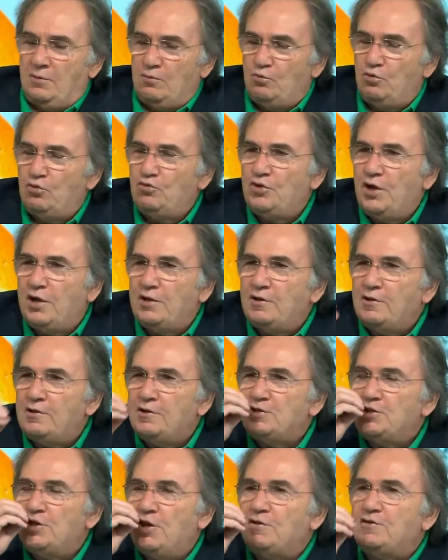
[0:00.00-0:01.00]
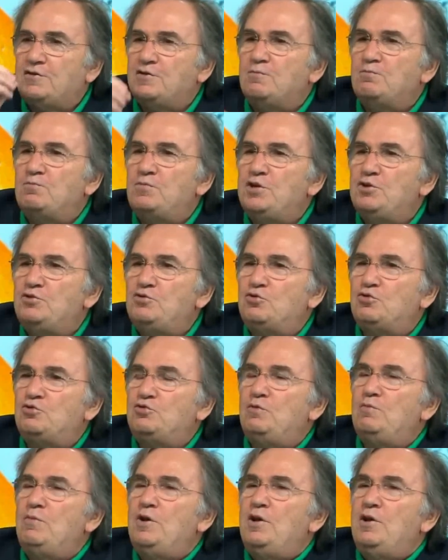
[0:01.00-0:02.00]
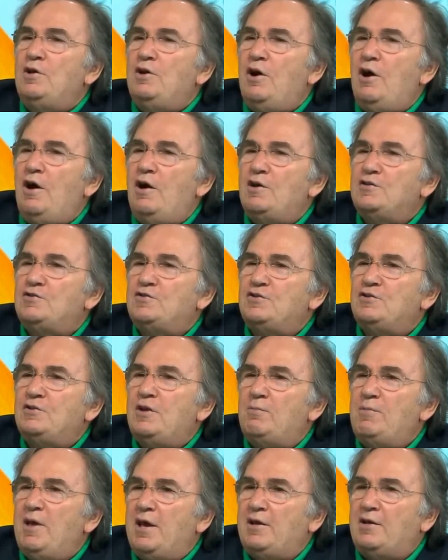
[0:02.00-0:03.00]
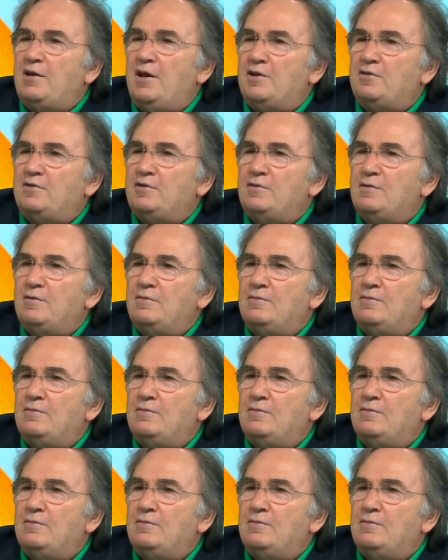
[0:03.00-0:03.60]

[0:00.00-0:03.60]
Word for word: Bundan alacaksın bir yudum, ağzında beklet.